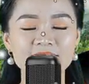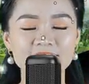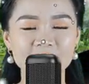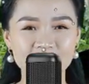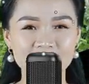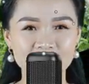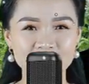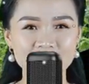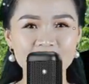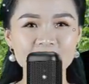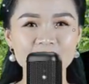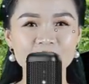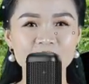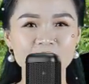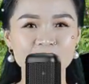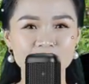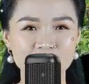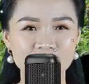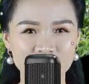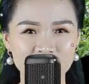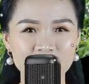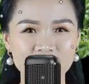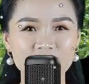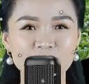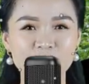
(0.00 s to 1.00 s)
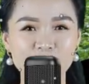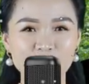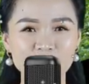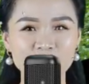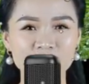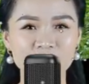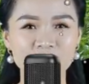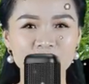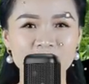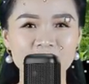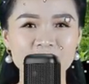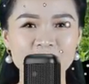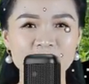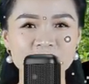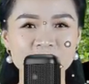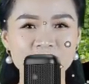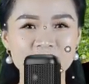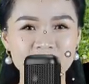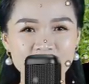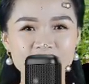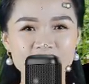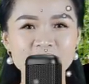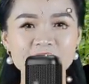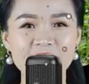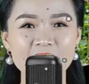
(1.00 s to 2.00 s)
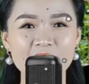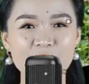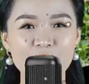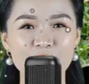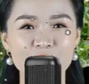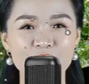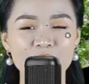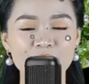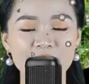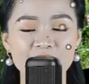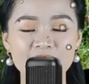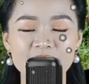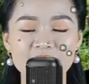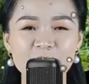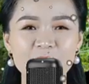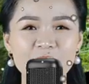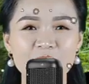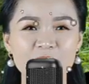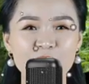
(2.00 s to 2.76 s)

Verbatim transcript: bản mệnh thường có xu hướng ôm đồm mọi thứ.